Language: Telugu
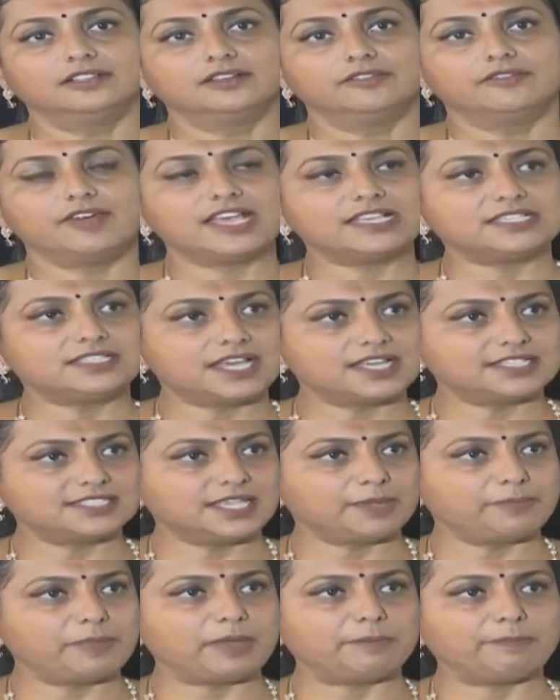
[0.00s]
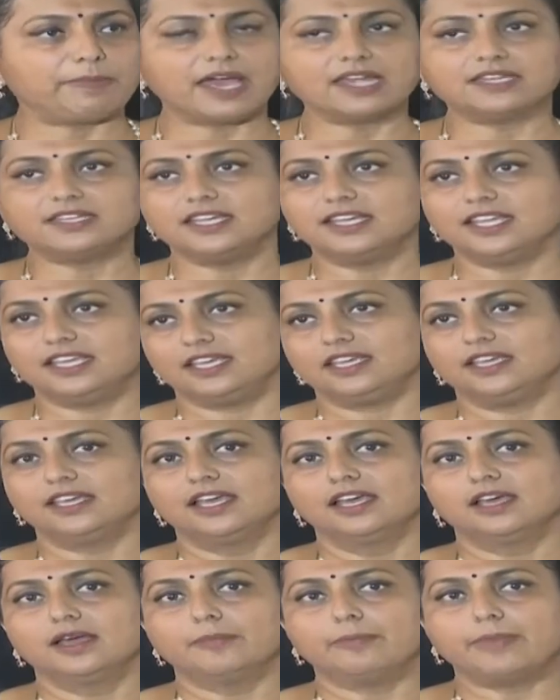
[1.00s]
వైఎస్ఆర్సీపీ పార్టీని
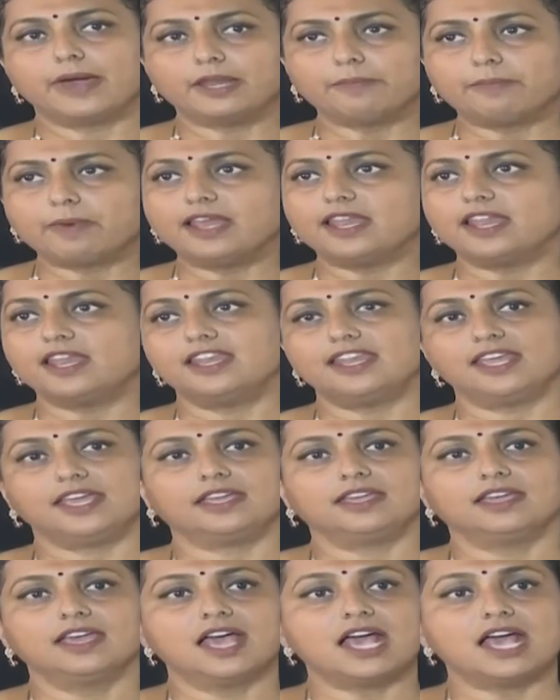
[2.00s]
పరిపాలనని